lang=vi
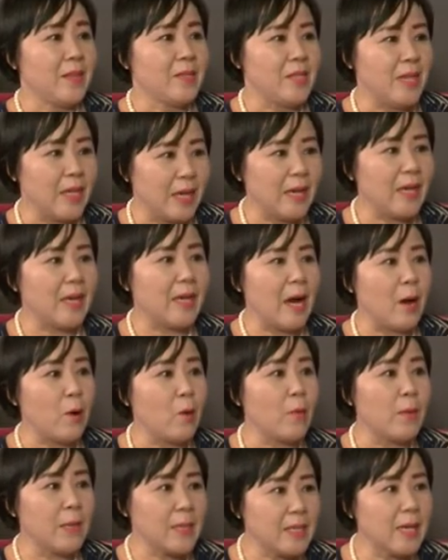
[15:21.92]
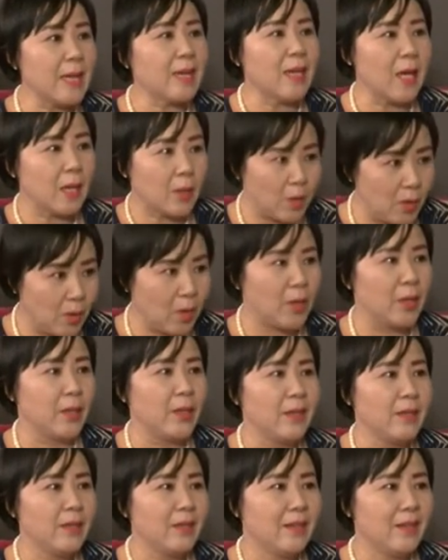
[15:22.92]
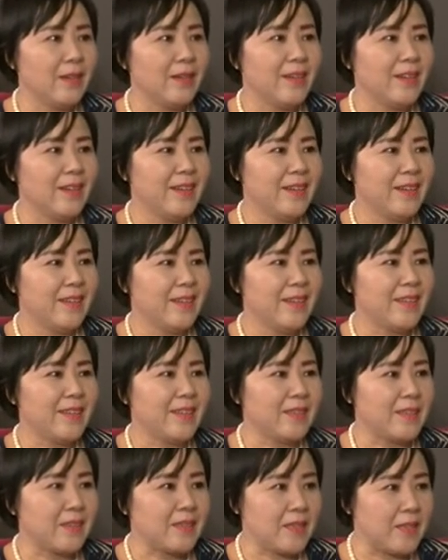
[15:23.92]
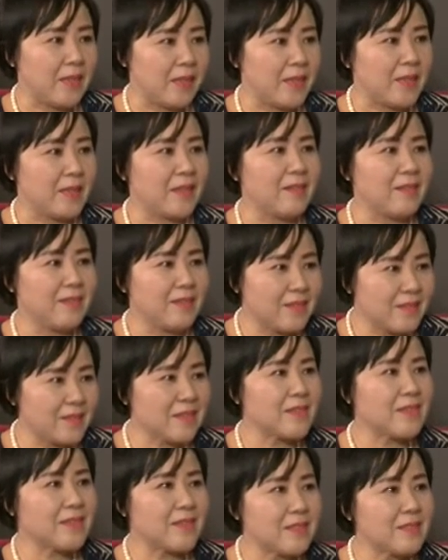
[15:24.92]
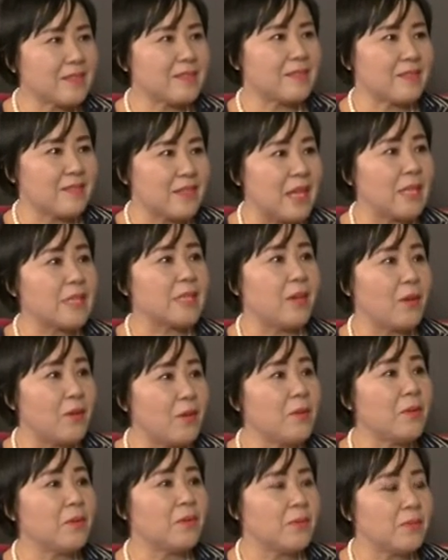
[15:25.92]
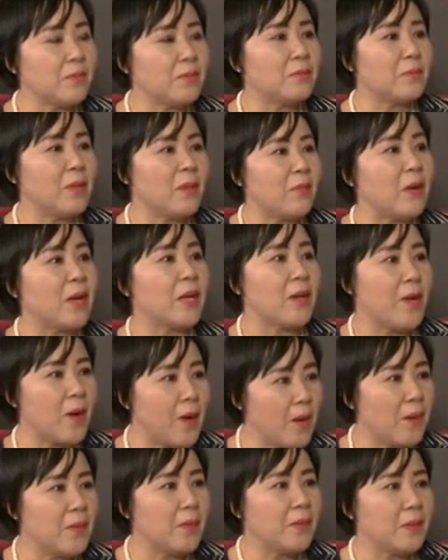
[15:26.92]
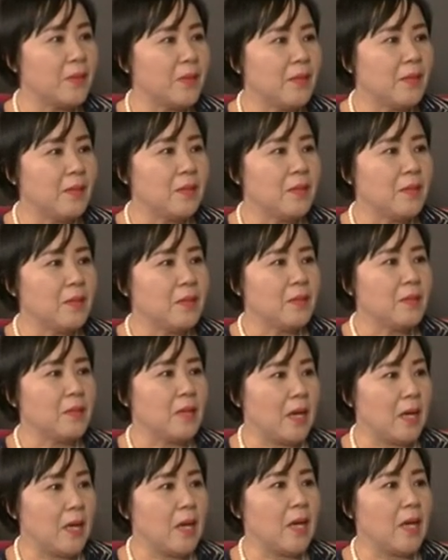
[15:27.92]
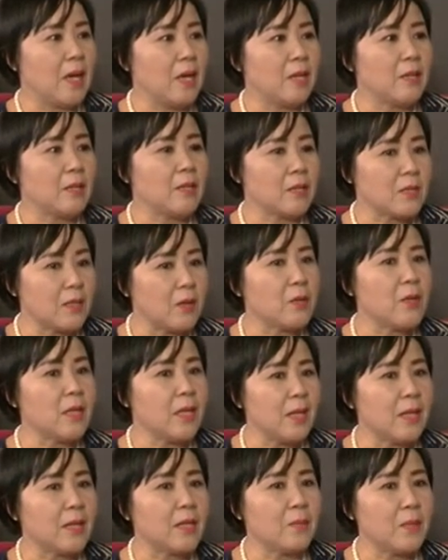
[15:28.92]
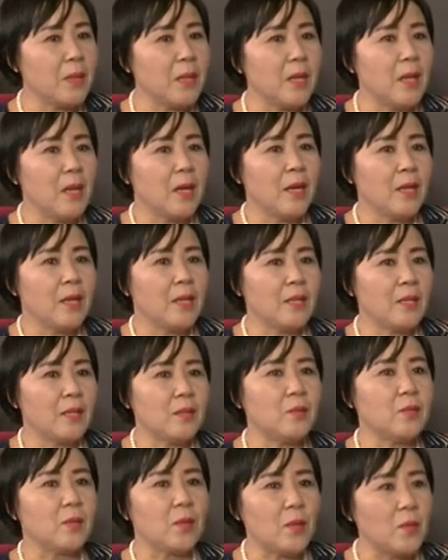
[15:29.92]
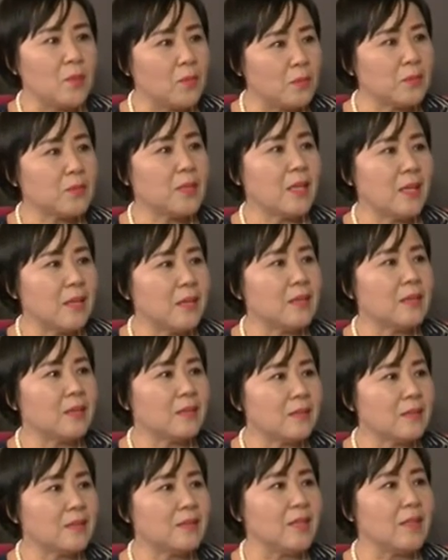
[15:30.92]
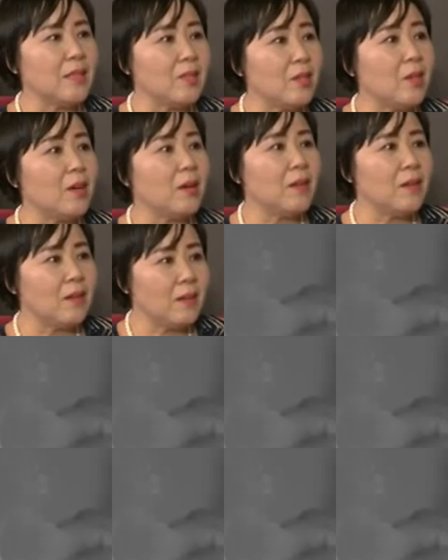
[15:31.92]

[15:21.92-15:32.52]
chỉ khi nào cô bính chết thật rồi thì các cháu mới phải no à, các cháu cứ yên tâm đi thế tụi nó cũng rất là tin tưởng